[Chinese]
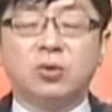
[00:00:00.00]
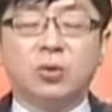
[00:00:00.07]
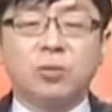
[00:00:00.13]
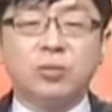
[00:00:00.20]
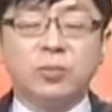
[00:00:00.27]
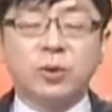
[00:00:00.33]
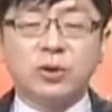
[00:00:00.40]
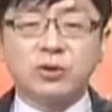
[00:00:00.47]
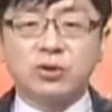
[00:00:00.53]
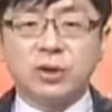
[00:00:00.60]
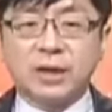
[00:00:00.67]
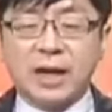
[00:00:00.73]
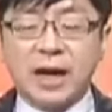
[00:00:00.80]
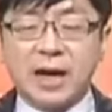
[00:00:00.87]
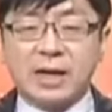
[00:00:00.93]
我们不用
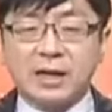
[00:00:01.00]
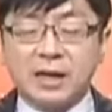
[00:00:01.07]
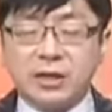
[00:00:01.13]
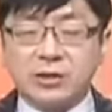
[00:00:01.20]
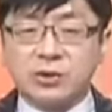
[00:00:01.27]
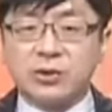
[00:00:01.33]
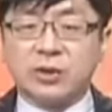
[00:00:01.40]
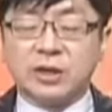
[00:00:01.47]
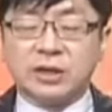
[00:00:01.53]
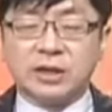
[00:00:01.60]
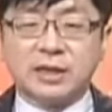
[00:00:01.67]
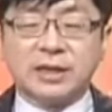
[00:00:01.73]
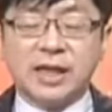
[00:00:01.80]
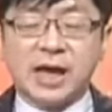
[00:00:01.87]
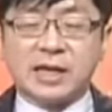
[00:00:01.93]
去扛那种已
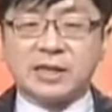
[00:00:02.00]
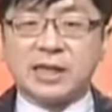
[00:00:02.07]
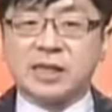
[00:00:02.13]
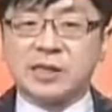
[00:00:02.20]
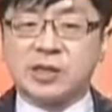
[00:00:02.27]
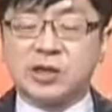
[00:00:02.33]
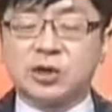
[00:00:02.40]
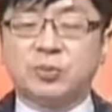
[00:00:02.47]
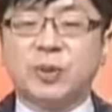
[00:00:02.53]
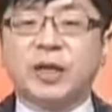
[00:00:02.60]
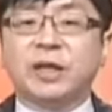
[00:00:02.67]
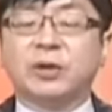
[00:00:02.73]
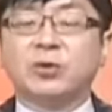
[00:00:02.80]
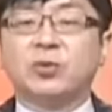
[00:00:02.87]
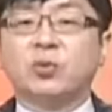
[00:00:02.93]
经大涨十
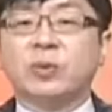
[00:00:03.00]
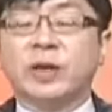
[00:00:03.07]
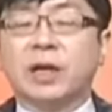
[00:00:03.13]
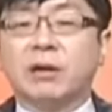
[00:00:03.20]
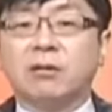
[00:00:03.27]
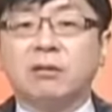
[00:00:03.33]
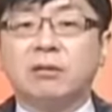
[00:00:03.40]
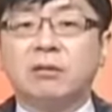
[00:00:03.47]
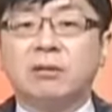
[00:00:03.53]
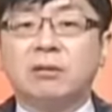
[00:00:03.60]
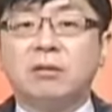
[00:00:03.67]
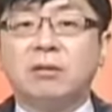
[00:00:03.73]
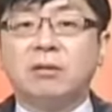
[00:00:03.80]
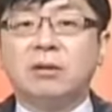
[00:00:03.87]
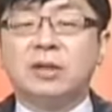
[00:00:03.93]
倍的股票，
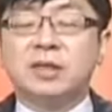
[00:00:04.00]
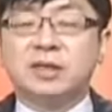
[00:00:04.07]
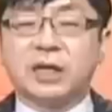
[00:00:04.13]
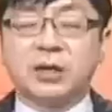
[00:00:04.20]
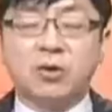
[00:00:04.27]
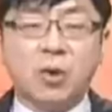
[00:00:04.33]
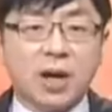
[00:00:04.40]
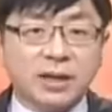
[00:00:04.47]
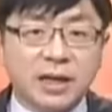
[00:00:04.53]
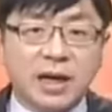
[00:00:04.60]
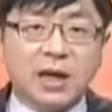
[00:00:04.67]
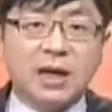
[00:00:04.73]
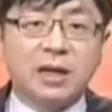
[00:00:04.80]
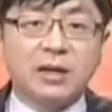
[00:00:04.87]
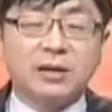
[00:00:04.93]
神话
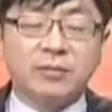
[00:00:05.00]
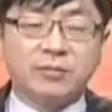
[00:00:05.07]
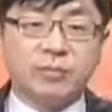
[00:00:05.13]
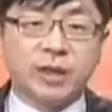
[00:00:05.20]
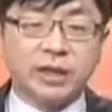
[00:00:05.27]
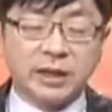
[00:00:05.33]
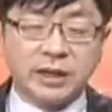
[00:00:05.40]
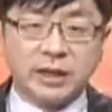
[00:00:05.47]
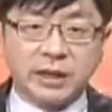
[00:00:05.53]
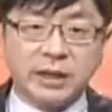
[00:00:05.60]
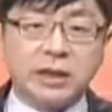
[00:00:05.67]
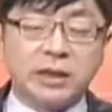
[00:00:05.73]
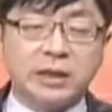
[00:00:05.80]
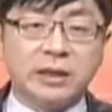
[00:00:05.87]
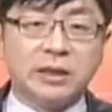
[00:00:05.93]
它没意
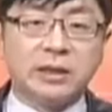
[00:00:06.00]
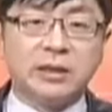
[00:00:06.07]
义。